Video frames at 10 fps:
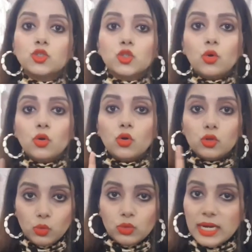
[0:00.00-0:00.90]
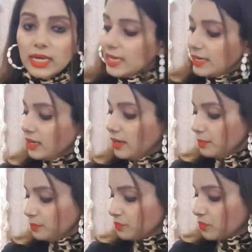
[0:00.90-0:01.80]
जो दूसरा सेट
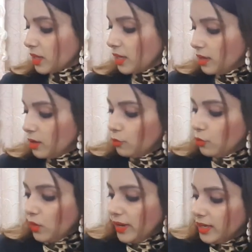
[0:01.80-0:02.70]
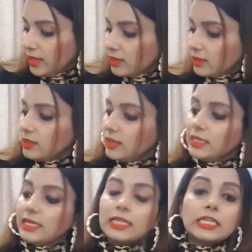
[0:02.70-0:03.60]
है वो है
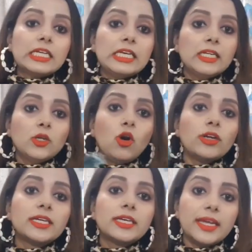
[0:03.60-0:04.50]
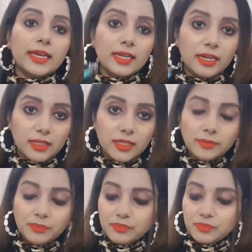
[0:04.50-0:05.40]
ये ग्रीन और ग्रे कलर का